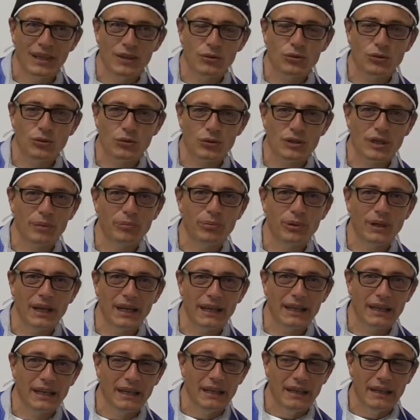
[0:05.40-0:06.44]
Il
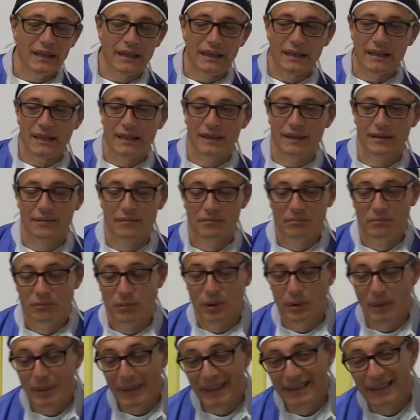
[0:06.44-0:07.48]
sottoscapolare è
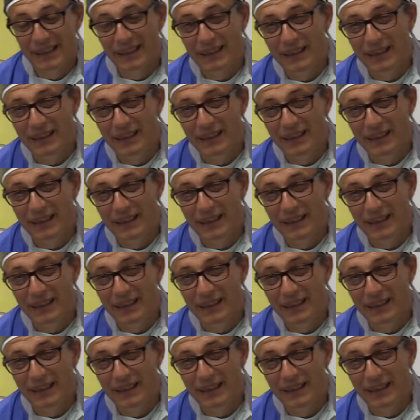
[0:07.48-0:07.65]
probabilmente